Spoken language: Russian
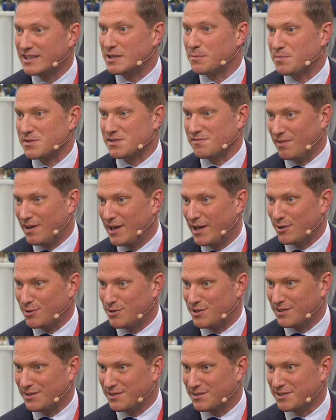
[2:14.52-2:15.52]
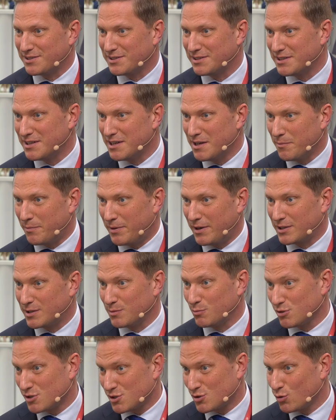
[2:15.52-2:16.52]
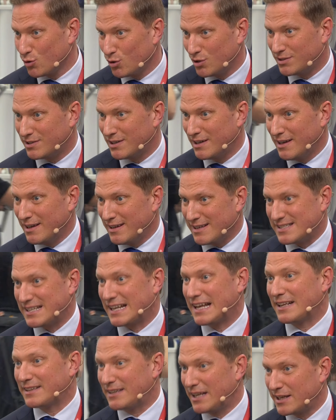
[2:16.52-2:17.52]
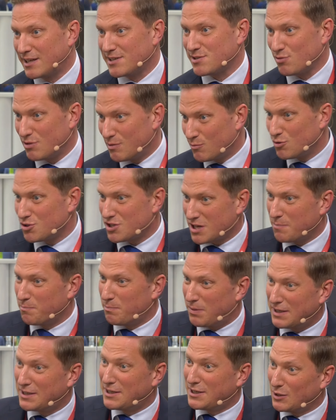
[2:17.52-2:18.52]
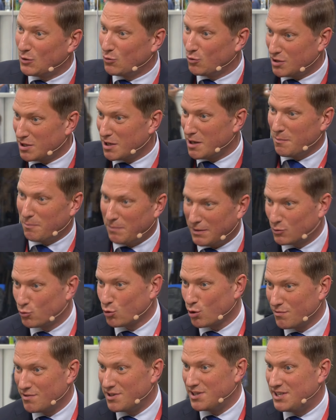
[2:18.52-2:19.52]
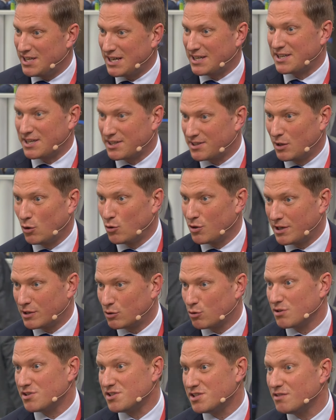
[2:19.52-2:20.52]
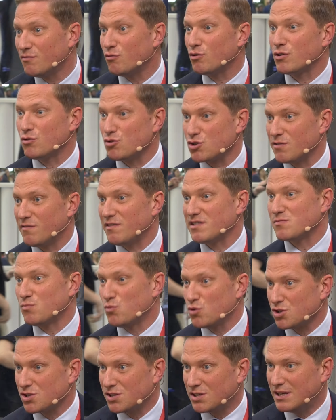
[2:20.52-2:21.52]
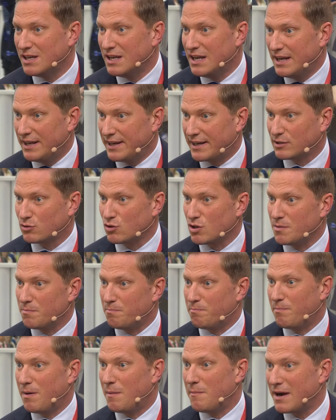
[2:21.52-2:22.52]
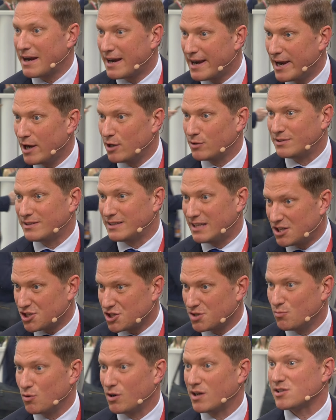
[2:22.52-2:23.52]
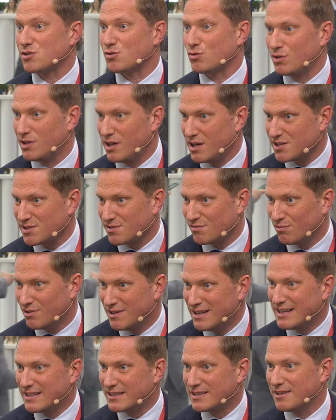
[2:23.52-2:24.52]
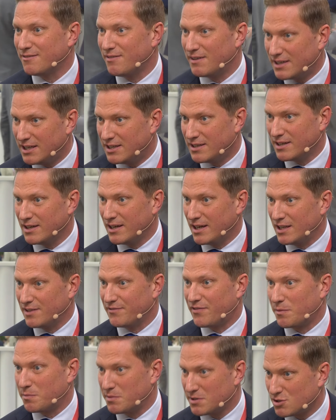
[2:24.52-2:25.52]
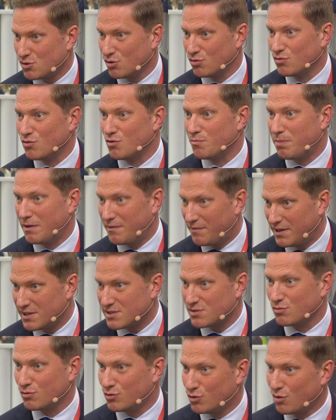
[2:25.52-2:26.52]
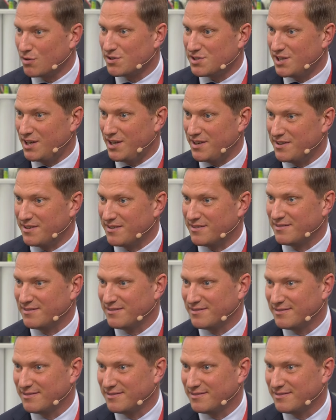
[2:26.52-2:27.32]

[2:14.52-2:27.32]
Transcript: это позволяют делать. Поэтому стоит законодательство немножечко подтянуть под уровень тех технологий, которые сегодня уже возможны и которые помогают нашему государству доводить информационную повестку до населения.